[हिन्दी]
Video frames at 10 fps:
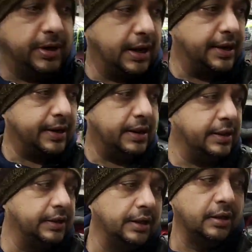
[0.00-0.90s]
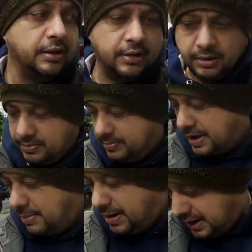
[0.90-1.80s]
डाल रहे हैं ये देखिए
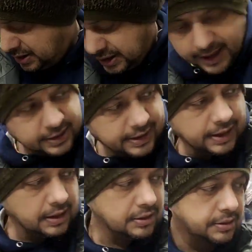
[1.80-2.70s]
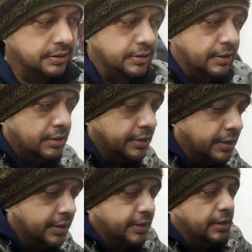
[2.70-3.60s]
एम एल एक्सल साइज रहेगा ये
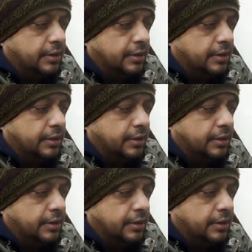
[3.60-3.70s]
देखिए